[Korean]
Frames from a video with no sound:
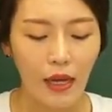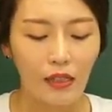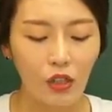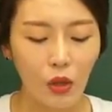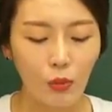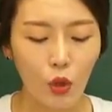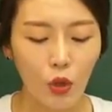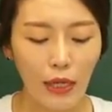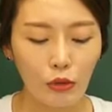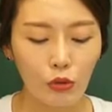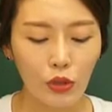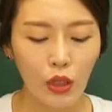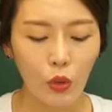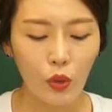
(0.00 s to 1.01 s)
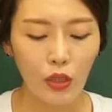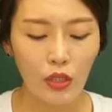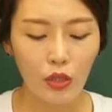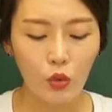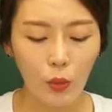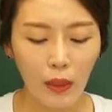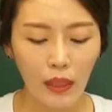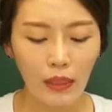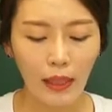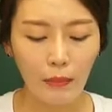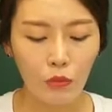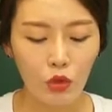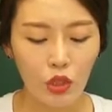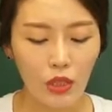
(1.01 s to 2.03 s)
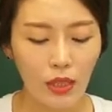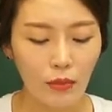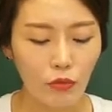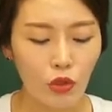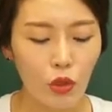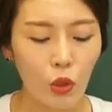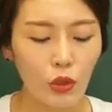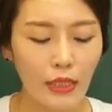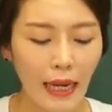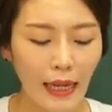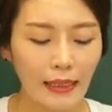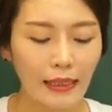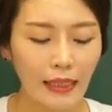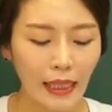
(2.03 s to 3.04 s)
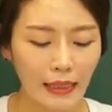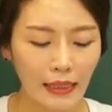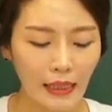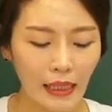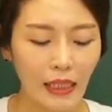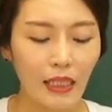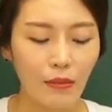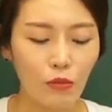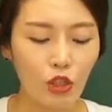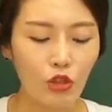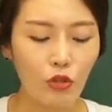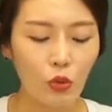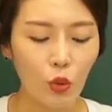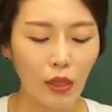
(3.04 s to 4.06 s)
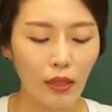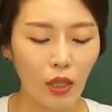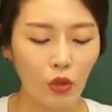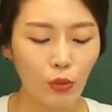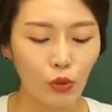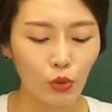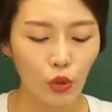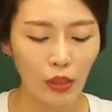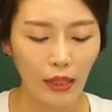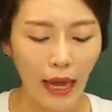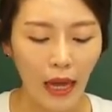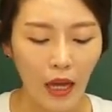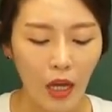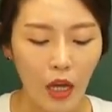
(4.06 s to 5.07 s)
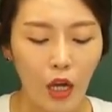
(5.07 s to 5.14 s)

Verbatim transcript: 그러므로 깍두기, 오이지, 소박이, 단무지는 물론 장아찌까지 김치류에 속한다고 볼 수 있다.